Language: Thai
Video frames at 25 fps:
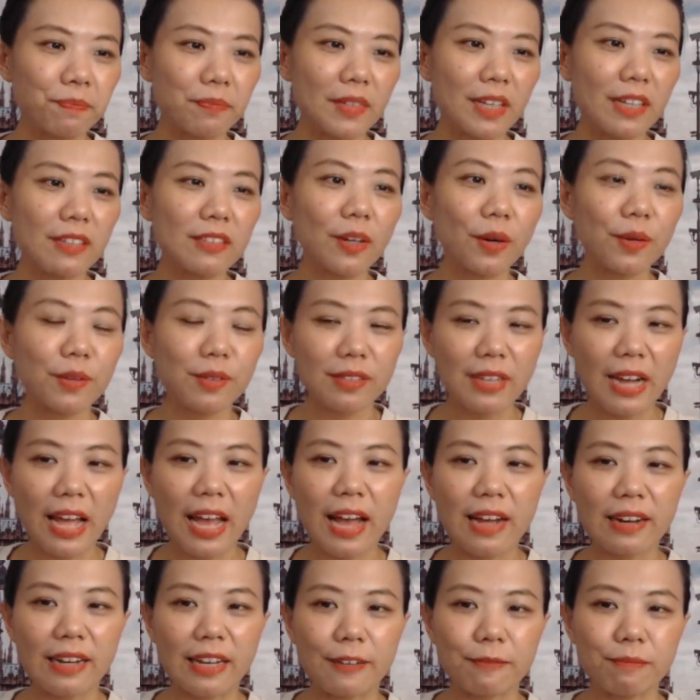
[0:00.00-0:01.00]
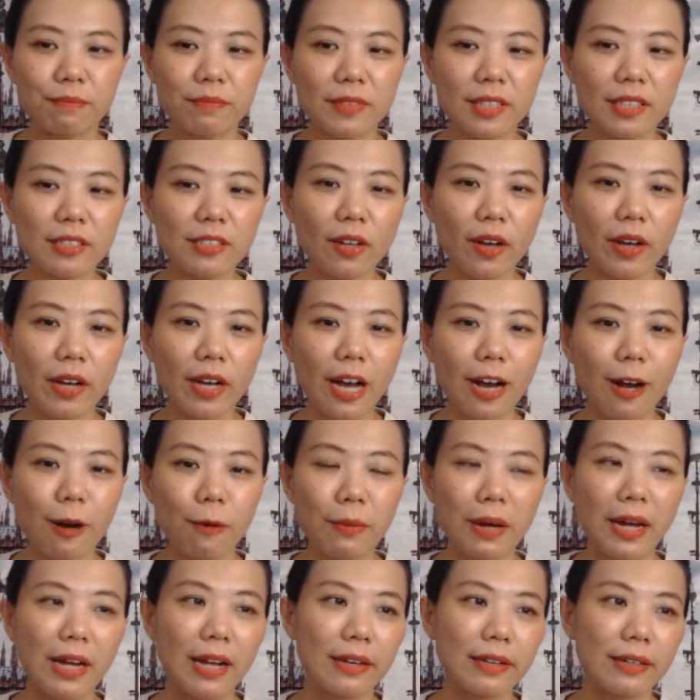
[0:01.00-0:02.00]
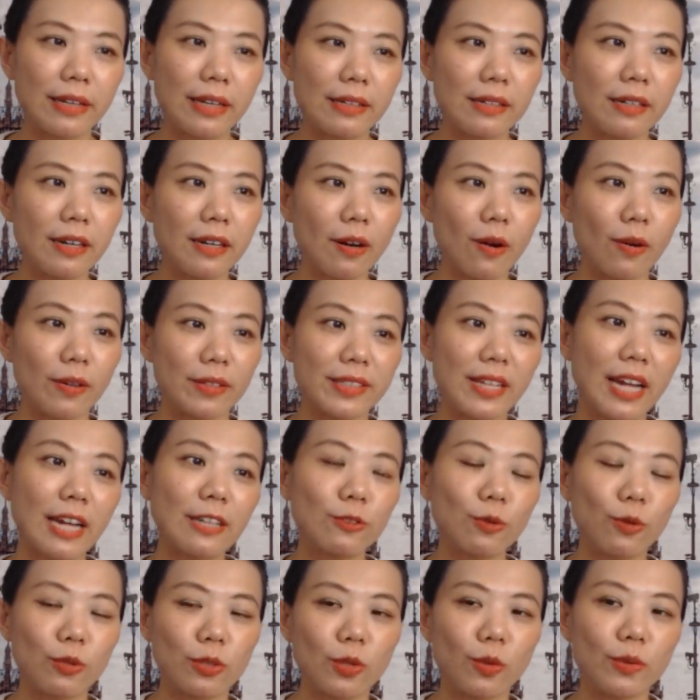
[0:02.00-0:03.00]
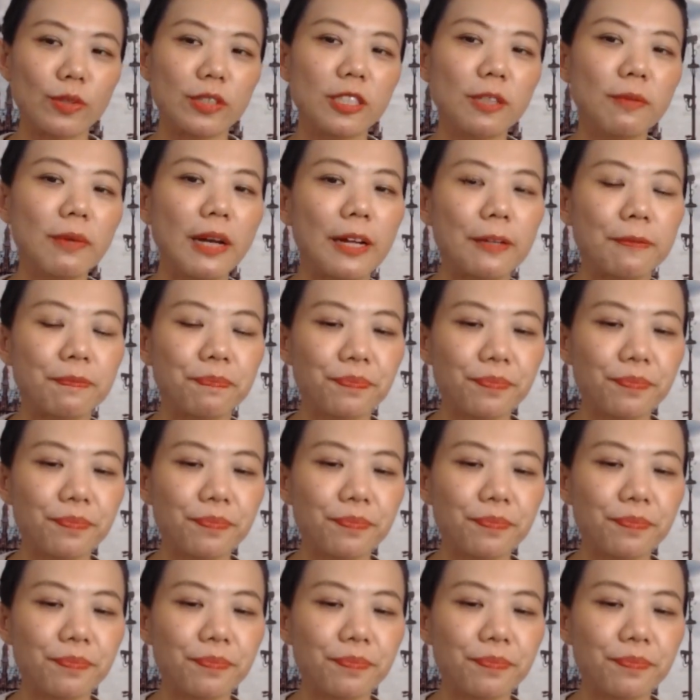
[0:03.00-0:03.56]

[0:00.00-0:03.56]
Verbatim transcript: ในตอนแรกน่ะที่จอยเข้ามาในเรื่องของสร้างตัวตนใช่ไหม